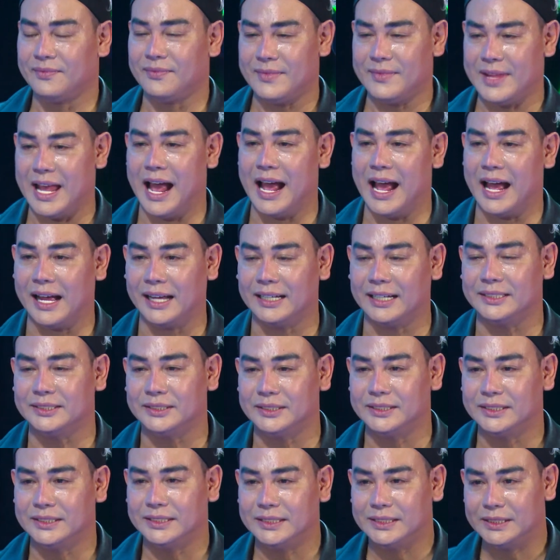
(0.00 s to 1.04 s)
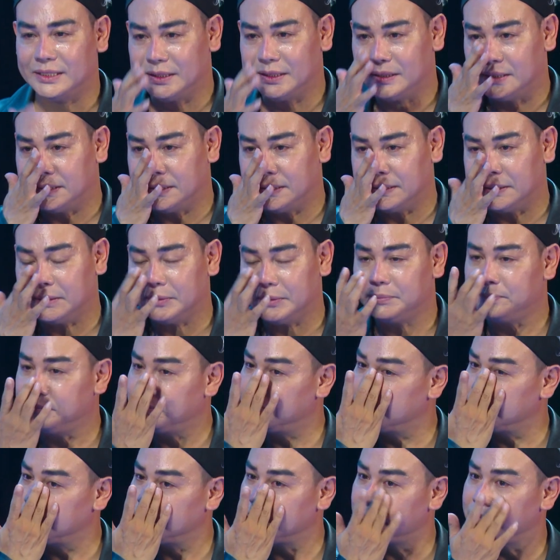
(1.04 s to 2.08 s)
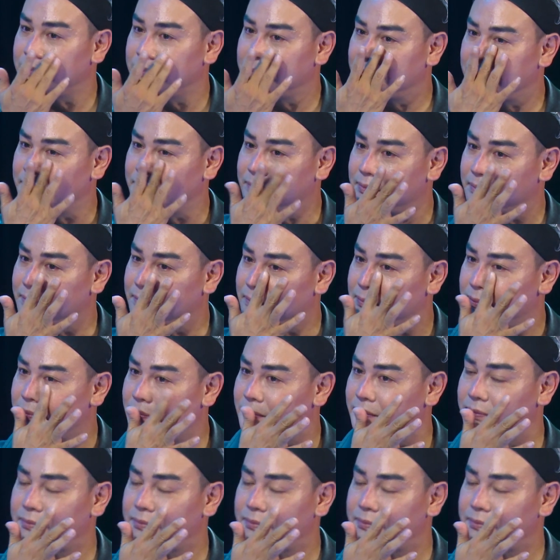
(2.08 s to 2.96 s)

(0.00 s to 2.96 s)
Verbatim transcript: mà thực sự thì cũng chia sẻ à, về vấn đề gia đình nhưng mà